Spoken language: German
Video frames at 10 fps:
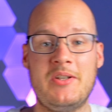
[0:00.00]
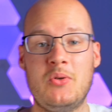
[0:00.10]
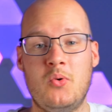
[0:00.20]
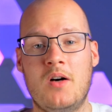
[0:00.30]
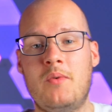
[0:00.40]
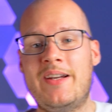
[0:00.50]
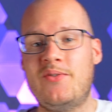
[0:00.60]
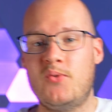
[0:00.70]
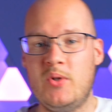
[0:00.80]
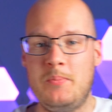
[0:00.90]
die Huawei
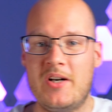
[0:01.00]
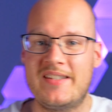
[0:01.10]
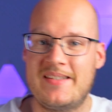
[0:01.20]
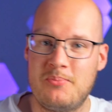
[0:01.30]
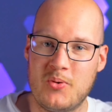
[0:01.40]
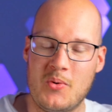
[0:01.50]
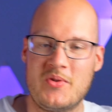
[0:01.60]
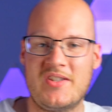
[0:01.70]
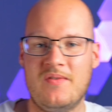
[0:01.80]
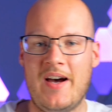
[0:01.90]
FreeBuds Pro
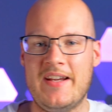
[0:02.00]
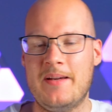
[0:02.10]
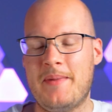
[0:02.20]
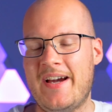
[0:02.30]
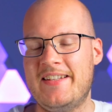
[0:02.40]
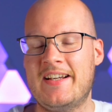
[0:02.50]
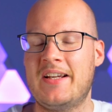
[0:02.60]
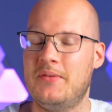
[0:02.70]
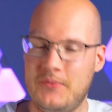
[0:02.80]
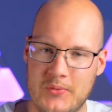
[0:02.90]
2 im Alltag
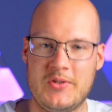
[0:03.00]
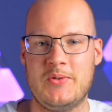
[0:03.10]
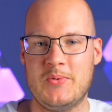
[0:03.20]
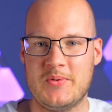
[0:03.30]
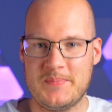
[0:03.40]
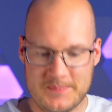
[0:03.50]
wirklich gut.